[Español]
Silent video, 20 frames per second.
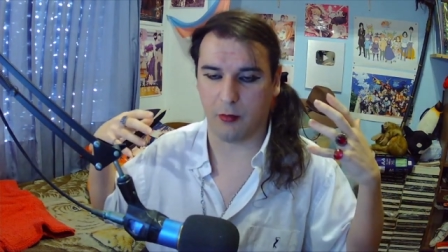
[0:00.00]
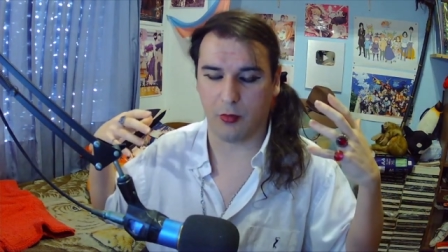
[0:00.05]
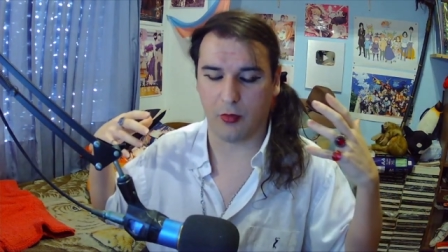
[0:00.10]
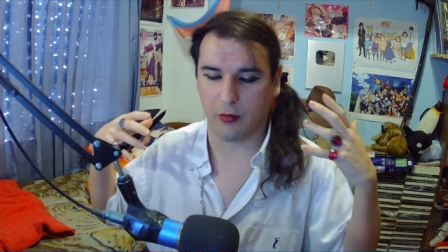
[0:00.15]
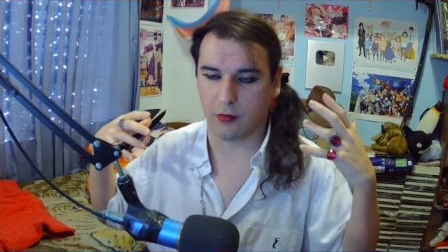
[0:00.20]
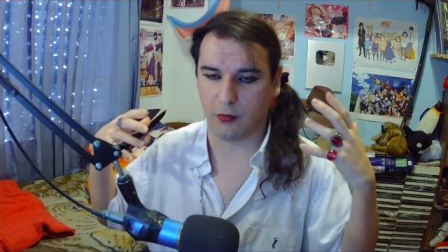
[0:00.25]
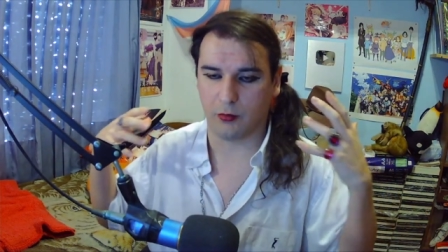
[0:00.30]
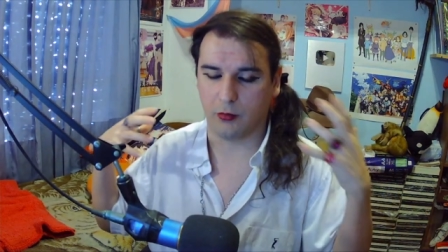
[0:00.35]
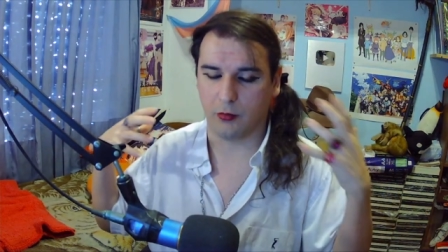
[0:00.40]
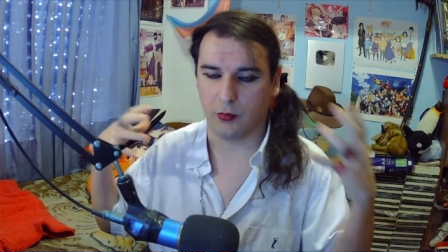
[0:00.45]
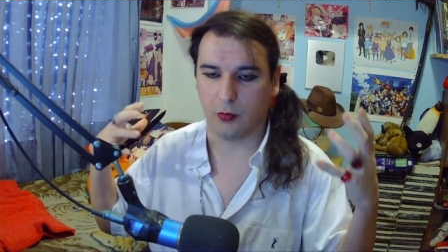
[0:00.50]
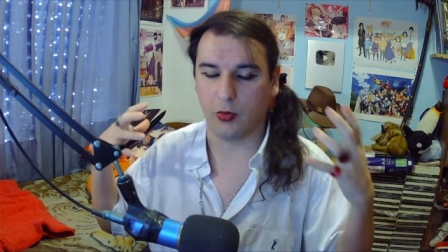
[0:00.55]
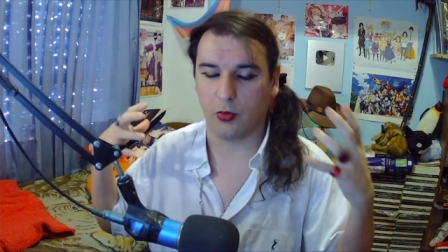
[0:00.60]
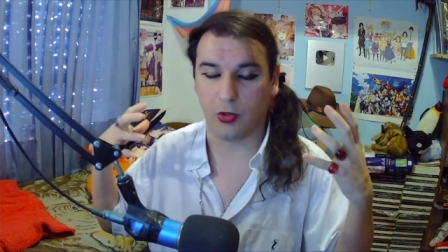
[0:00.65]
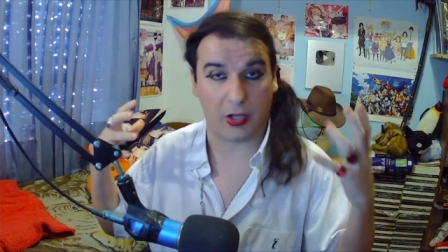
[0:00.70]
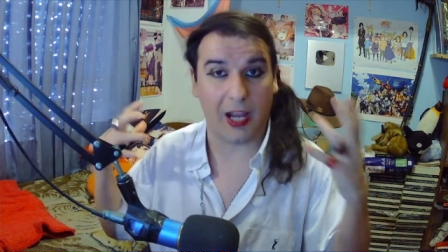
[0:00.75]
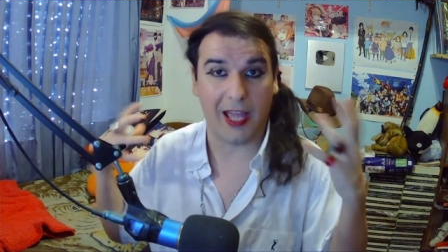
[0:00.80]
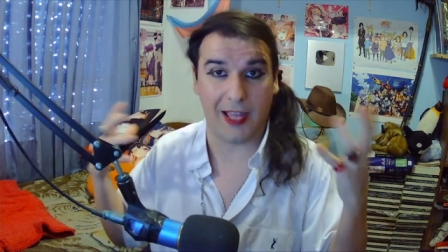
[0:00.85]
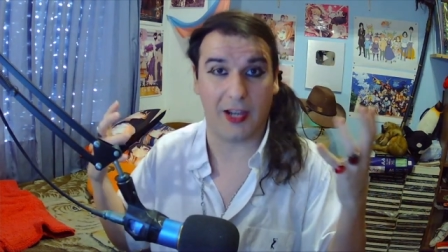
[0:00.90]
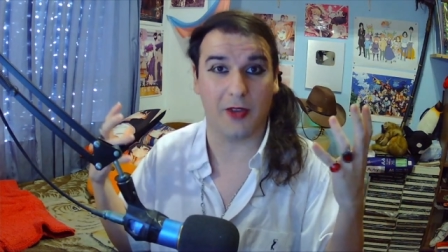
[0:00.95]
muy
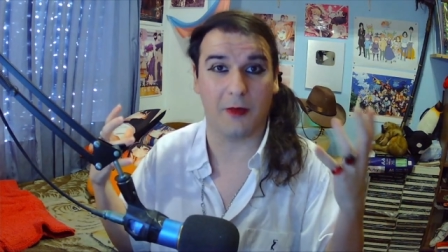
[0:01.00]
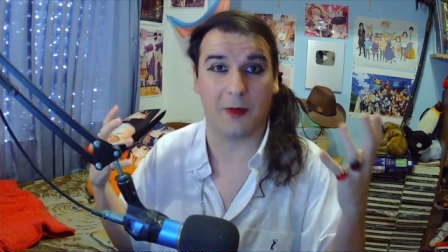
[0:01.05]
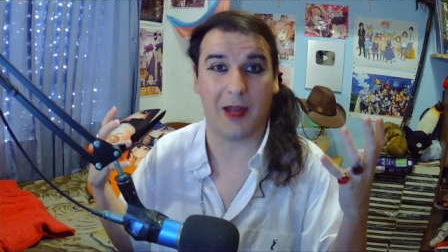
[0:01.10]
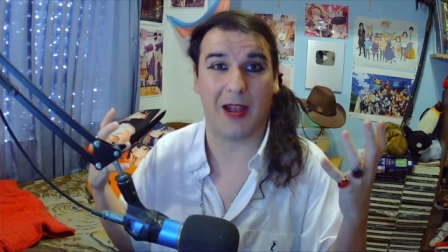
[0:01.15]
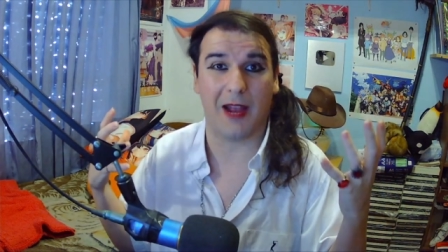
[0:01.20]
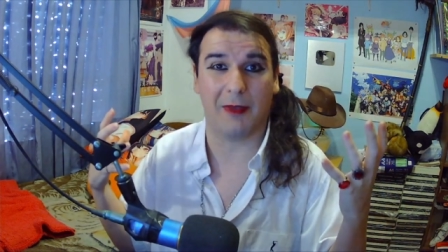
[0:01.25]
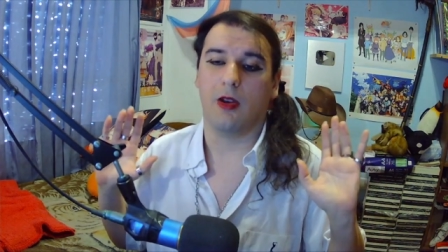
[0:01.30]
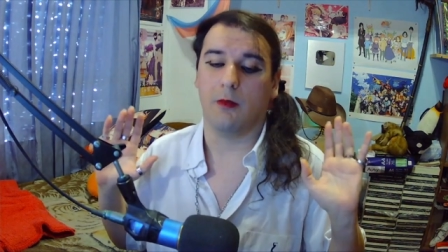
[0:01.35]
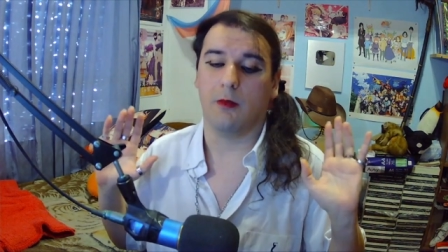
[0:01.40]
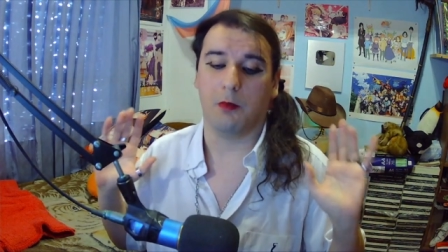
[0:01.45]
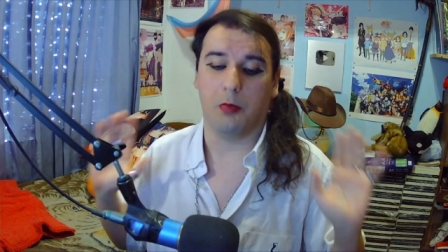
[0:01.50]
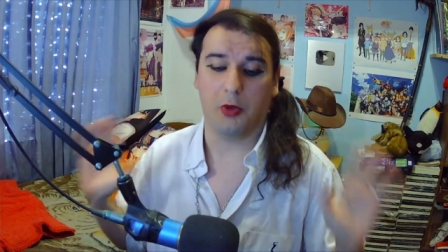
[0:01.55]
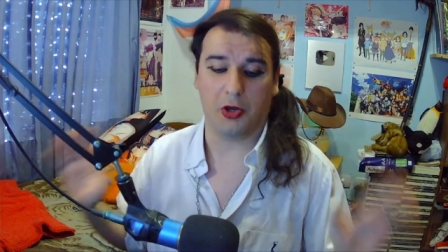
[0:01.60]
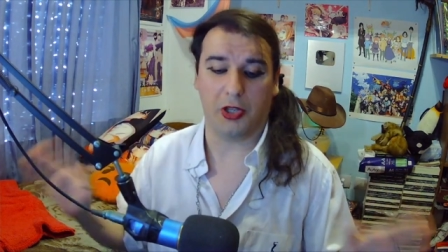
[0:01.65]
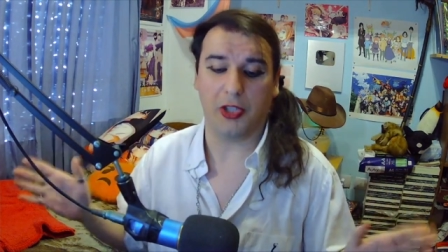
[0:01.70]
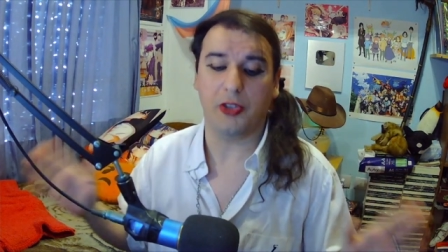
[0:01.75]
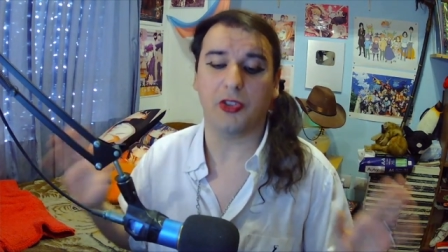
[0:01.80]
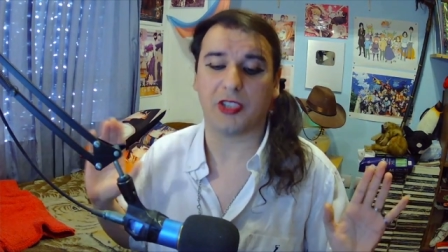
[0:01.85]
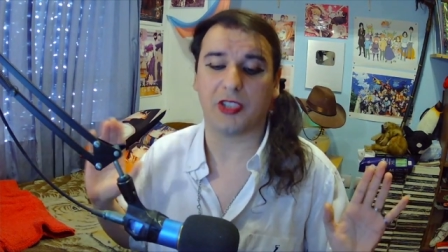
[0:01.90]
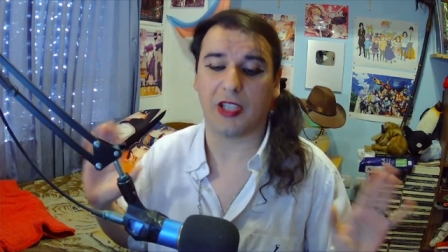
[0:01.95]
raro para mí, porque esto es
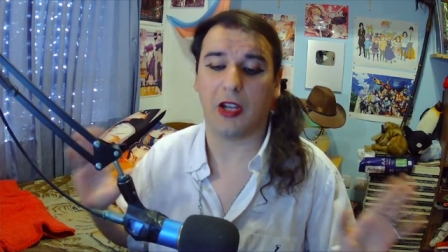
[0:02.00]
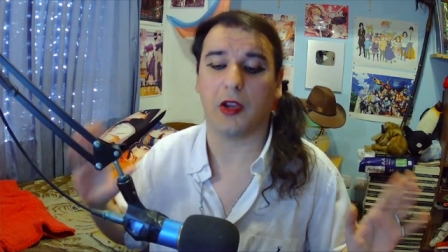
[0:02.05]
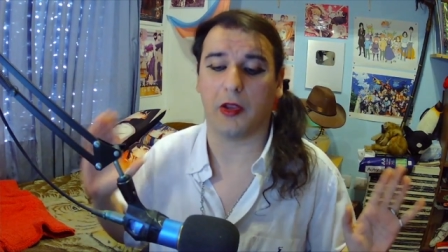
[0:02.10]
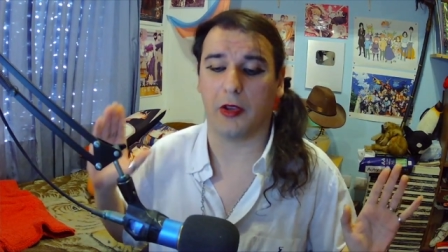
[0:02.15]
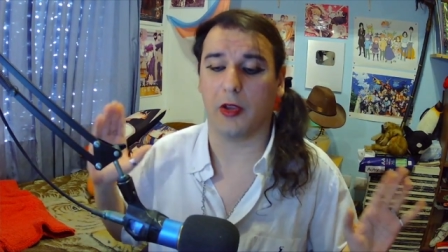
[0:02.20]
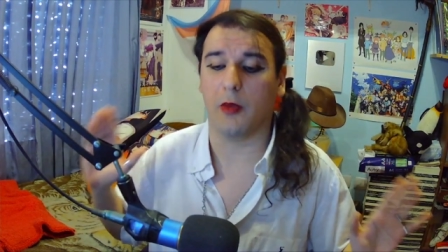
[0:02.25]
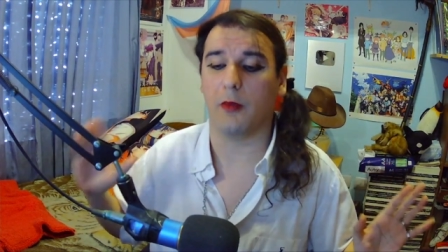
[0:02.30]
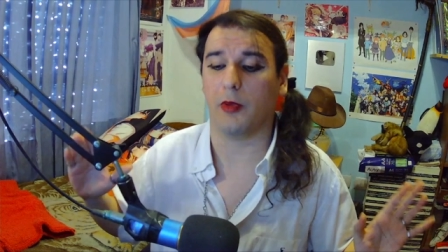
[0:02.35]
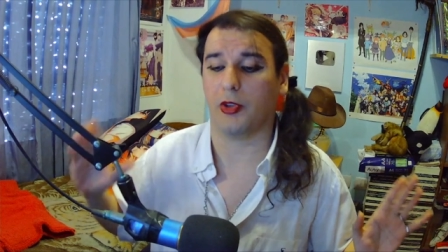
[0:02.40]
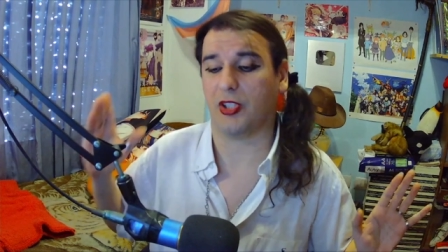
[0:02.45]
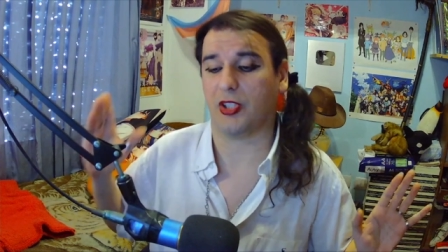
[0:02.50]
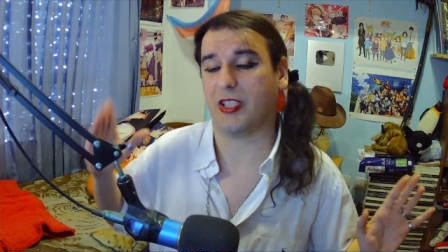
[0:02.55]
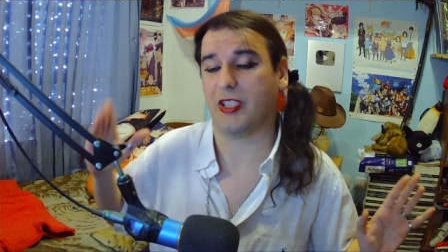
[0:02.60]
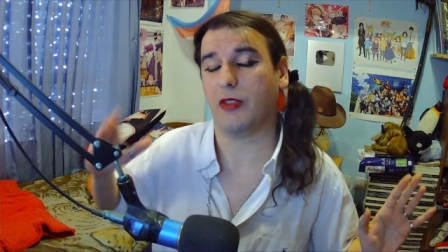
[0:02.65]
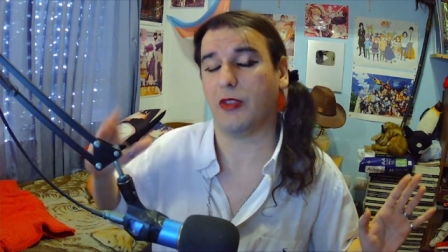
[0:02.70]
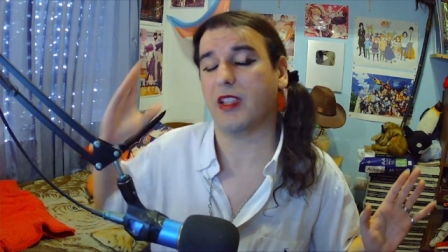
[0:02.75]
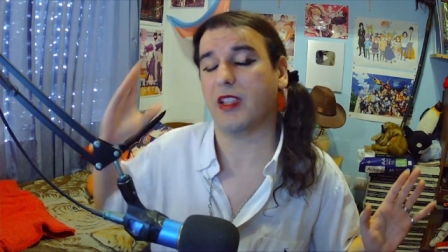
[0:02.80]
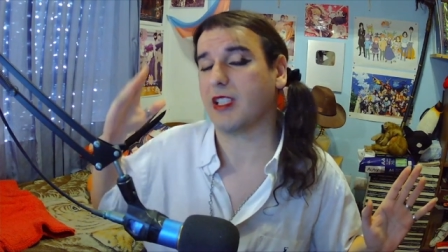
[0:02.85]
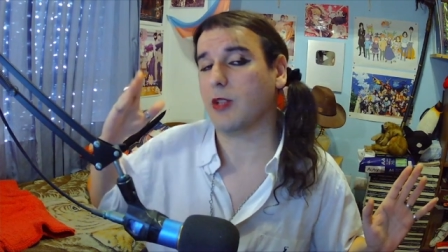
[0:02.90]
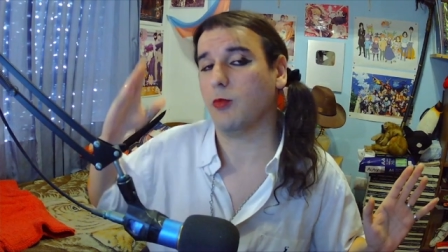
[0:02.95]
algo que vengo procesando hace
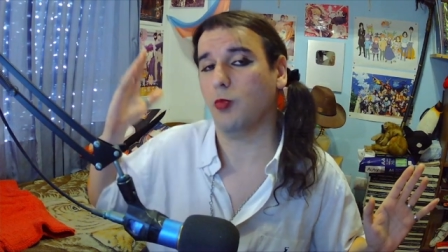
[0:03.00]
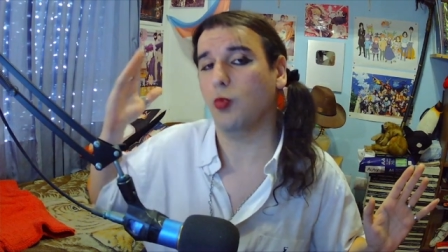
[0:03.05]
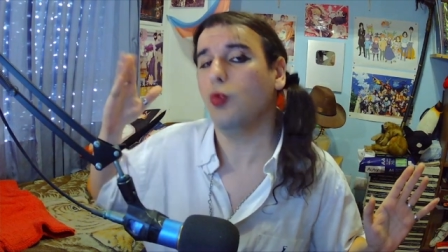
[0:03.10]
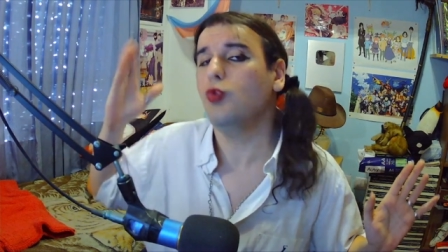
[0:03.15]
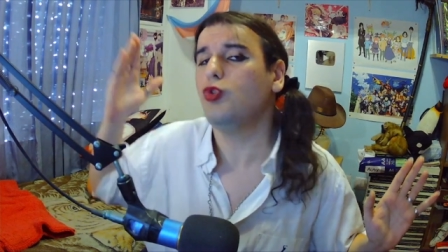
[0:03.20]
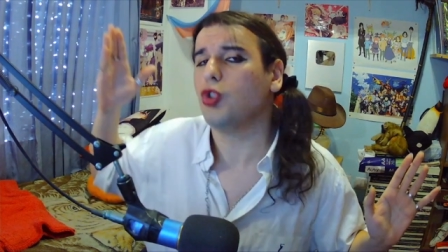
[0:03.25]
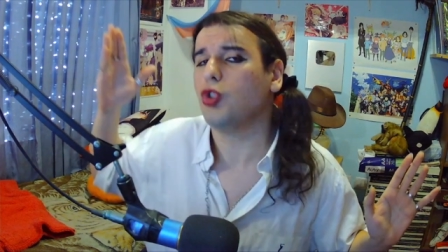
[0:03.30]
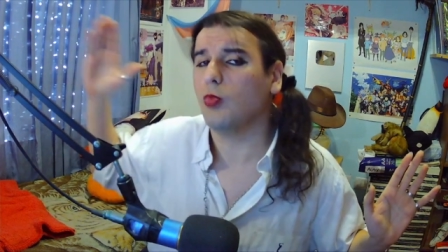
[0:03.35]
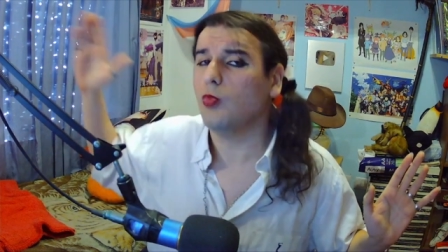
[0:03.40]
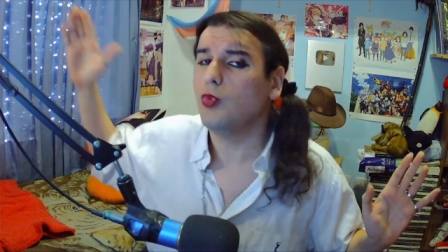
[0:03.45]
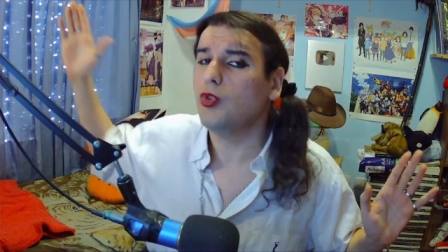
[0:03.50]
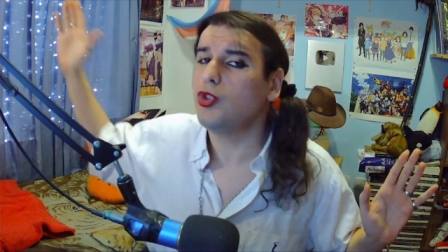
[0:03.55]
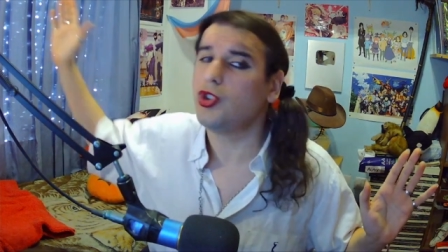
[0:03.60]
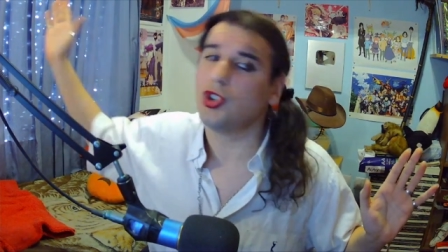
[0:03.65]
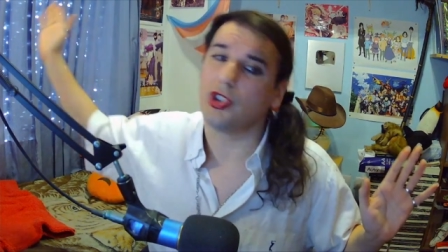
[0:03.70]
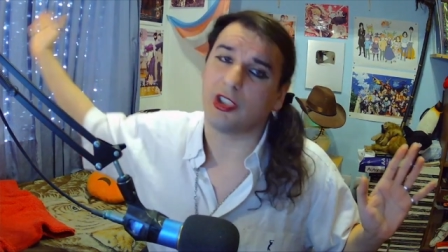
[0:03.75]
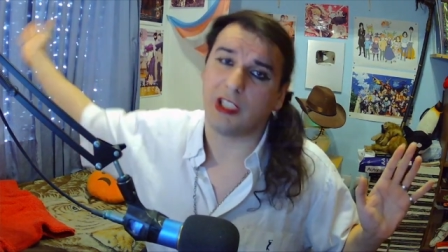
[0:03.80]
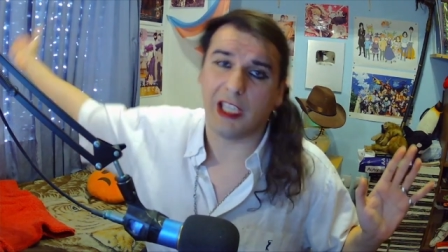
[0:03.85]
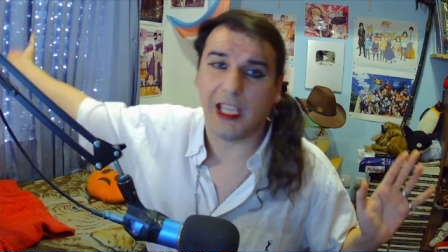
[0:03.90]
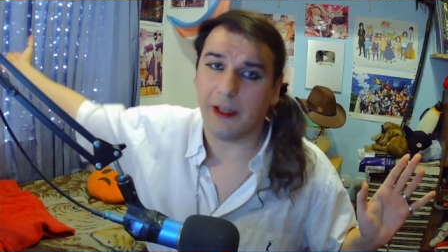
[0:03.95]
mucho, mucho
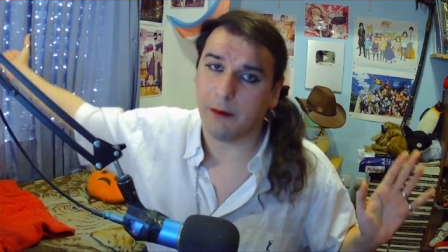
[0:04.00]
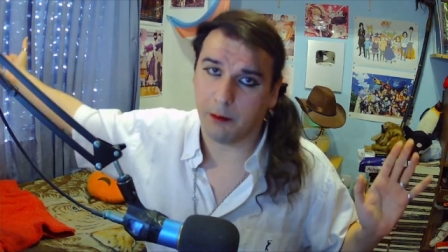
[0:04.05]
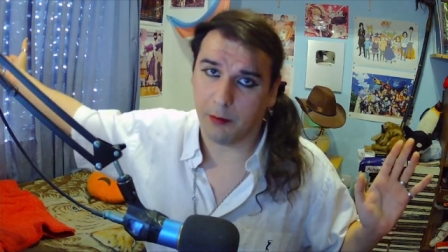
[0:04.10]
tiempo.